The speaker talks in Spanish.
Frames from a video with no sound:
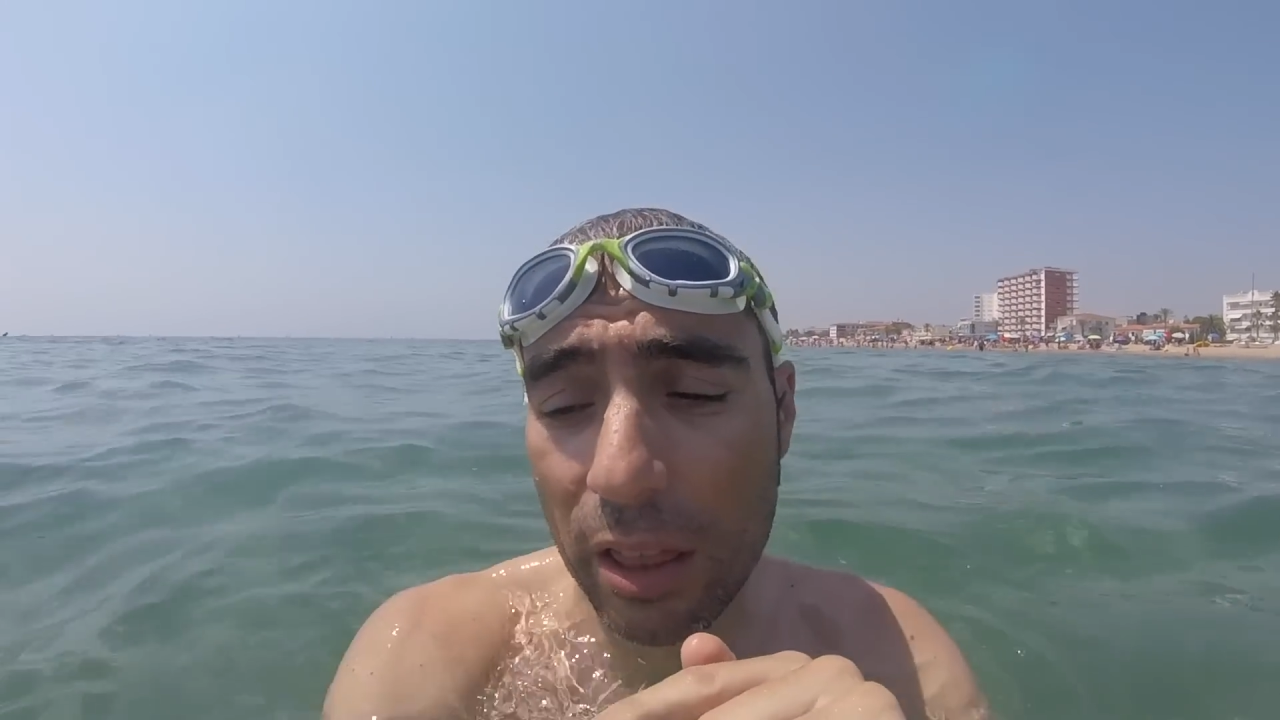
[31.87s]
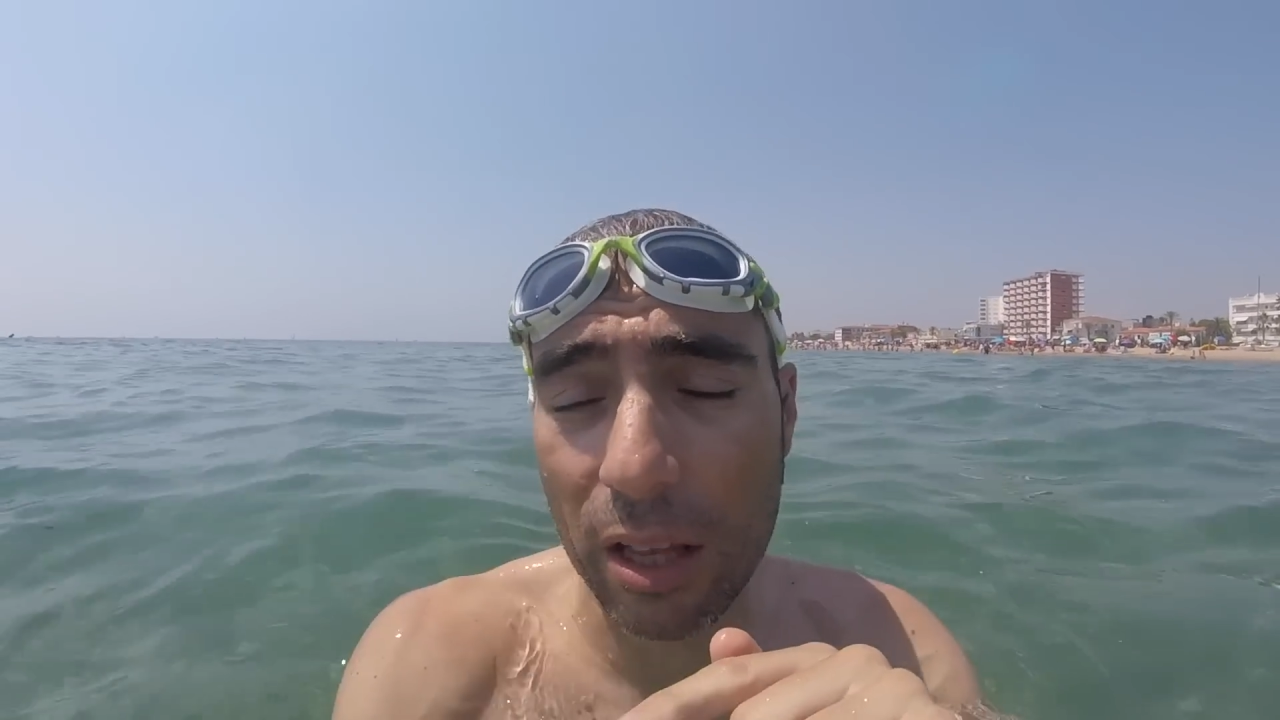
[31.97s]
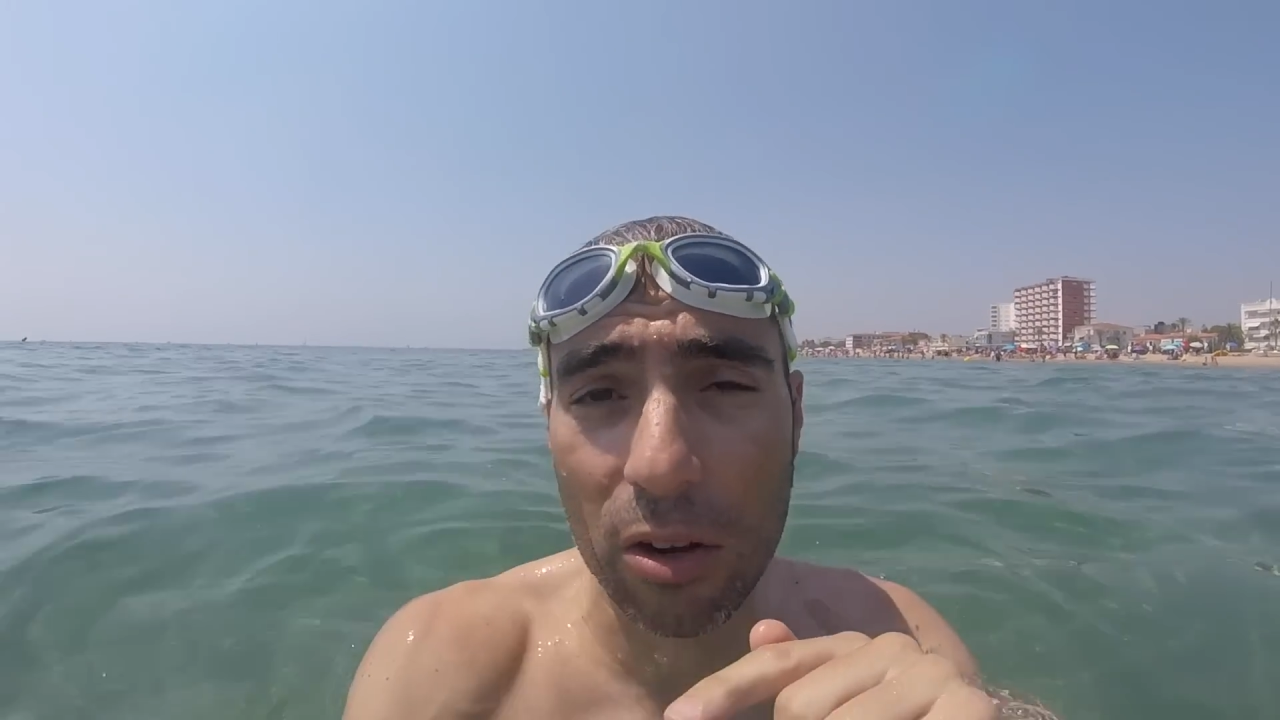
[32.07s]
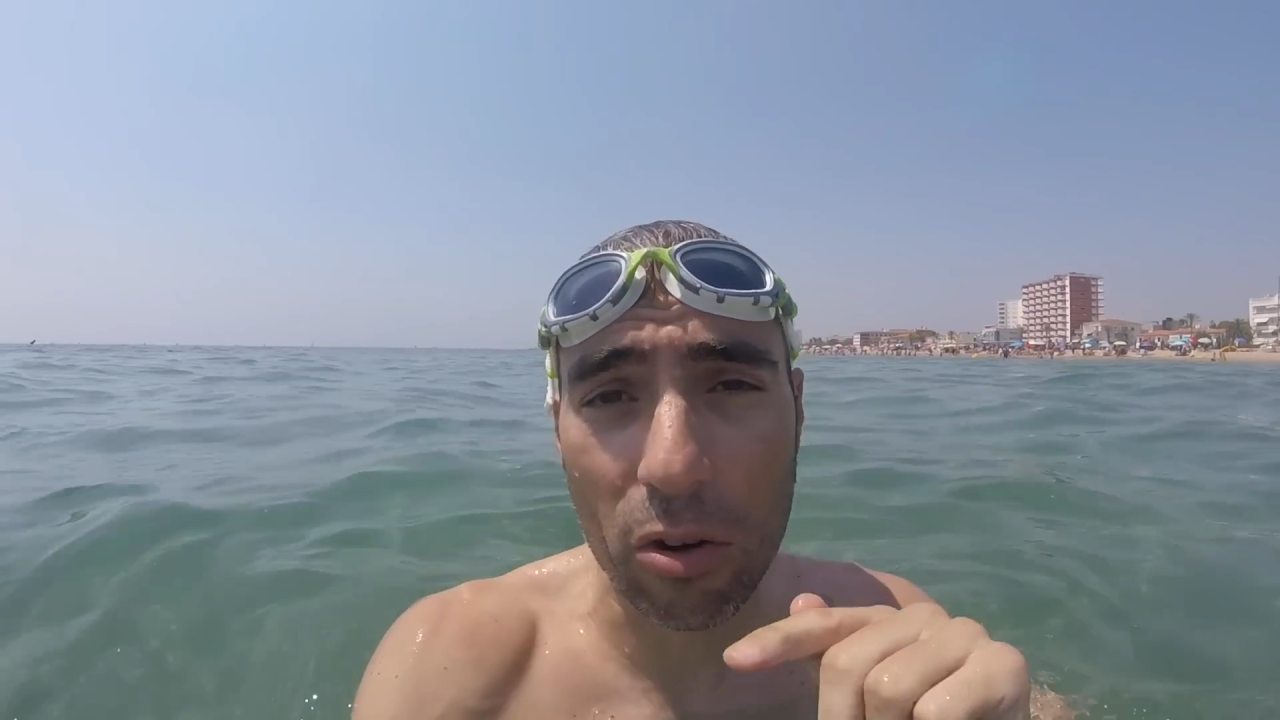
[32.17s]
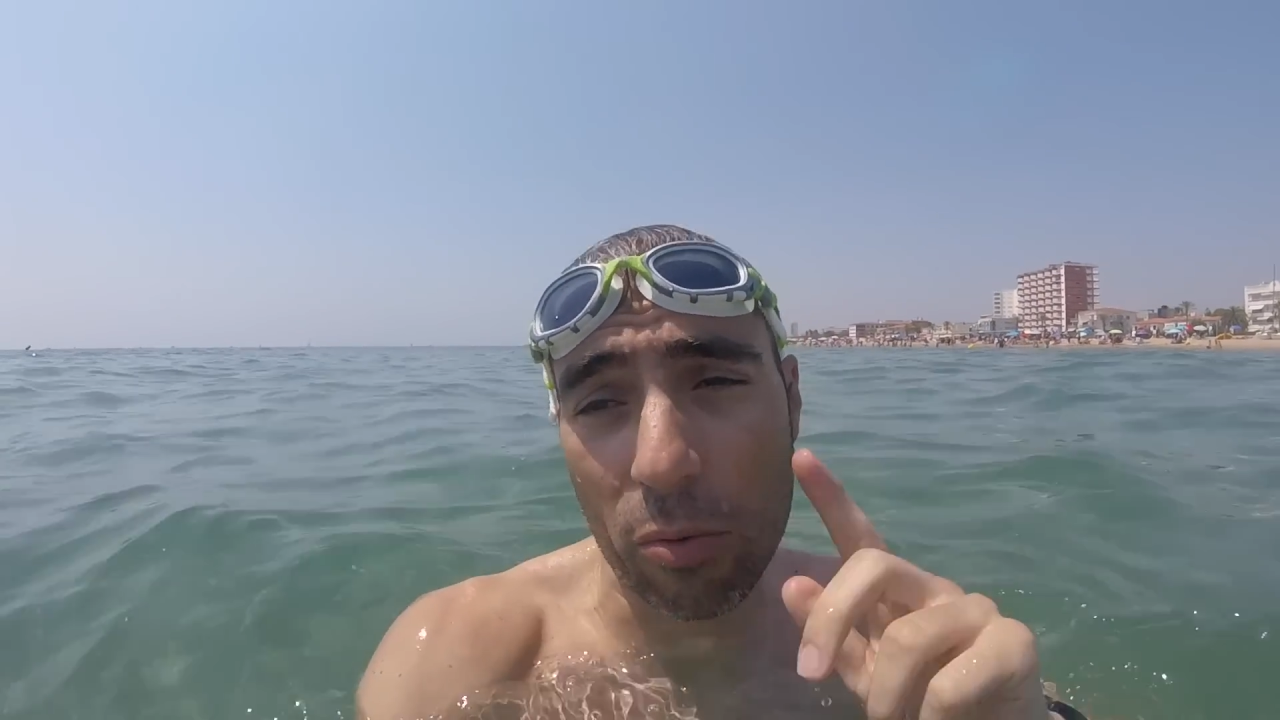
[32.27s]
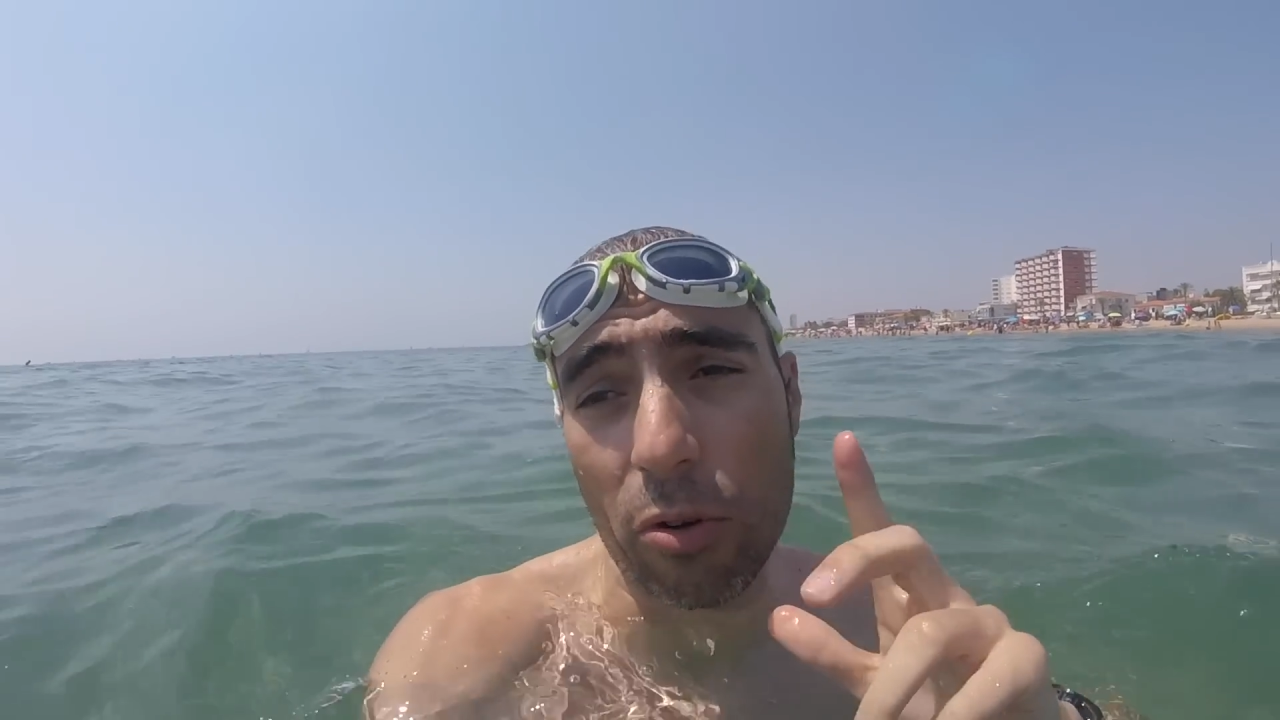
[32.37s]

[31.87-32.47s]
el 5,